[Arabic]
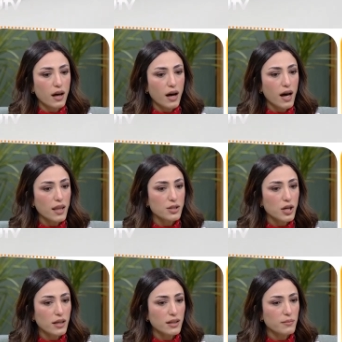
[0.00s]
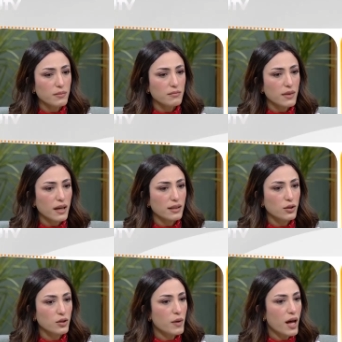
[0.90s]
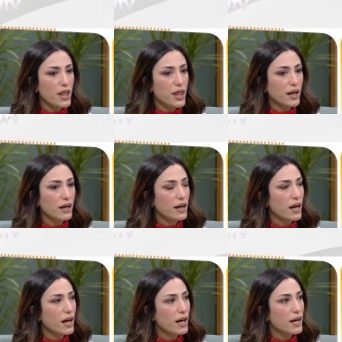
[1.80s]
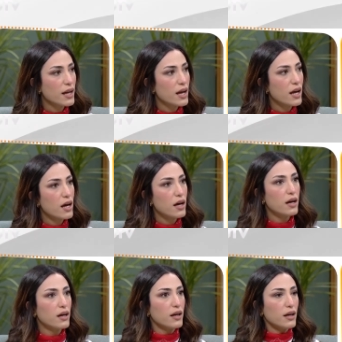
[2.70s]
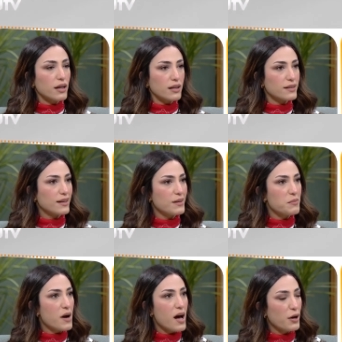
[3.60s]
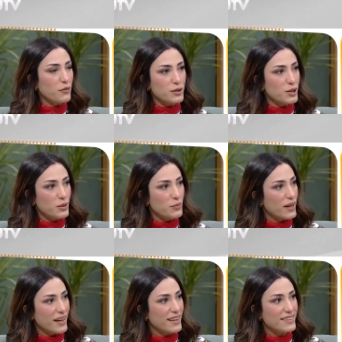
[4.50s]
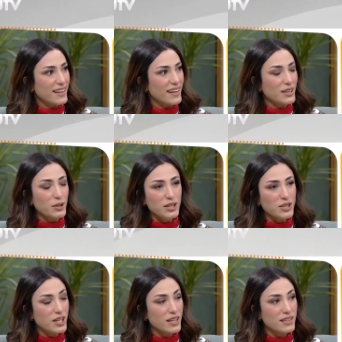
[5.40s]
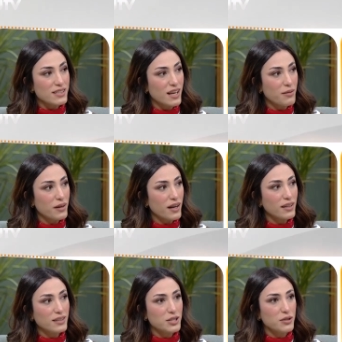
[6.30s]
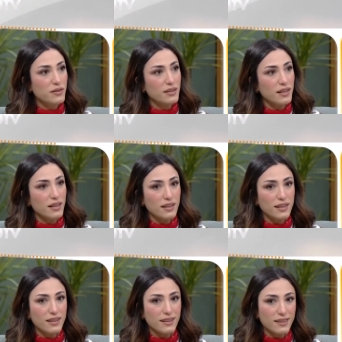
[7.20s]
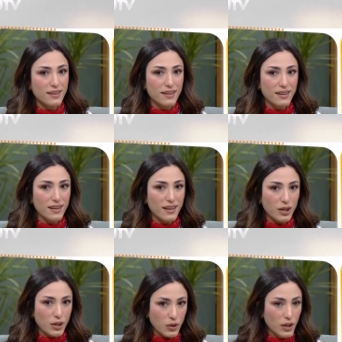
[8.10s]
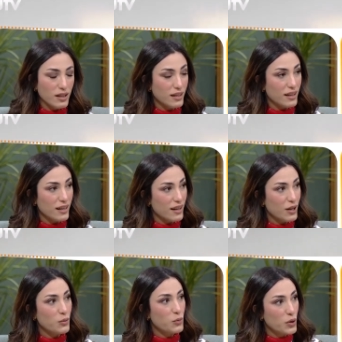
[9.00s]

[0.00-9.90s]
هذا كان يعني كل ما اتذكر شلون بقيتي انت؟ ما اعرف شلون بقيت يعني كلش كانت صعبه اني شفت اللي كل الامور